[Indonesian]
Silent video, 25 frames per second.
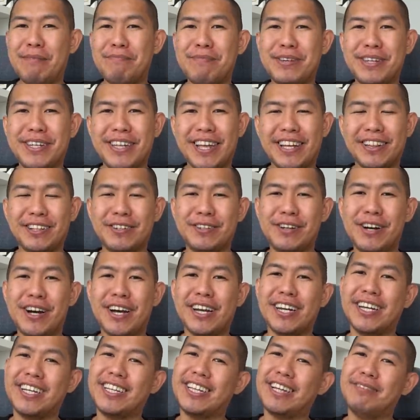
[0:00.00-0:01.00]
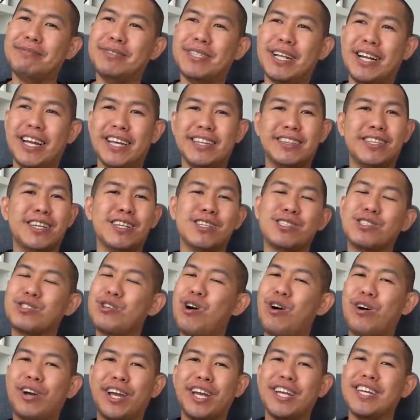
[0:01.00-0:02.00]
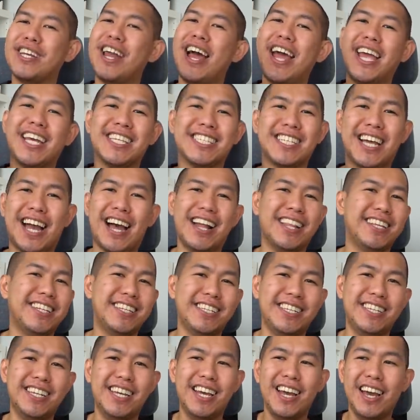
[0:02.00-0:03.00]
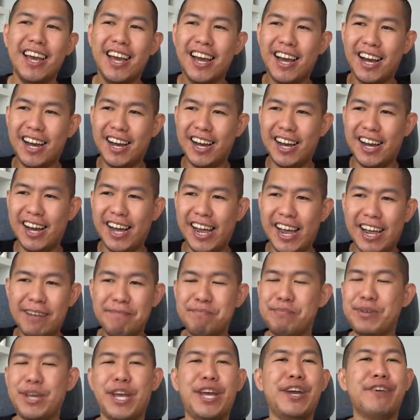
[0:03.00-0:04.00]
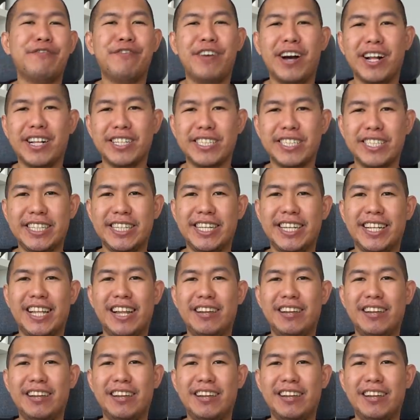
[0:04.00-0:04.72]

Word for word: up ini atau enggak karena kita bisa lihat dia stoknya naik sekali di uh, eh, NBA Finals ini.